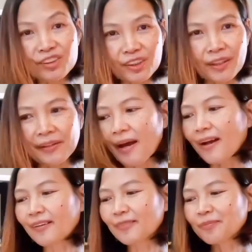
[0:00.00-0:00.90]
naman siya
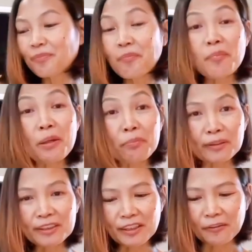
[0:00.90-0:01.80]
ng
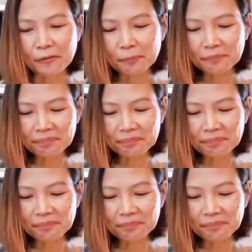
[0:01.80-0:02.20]
maple syrup.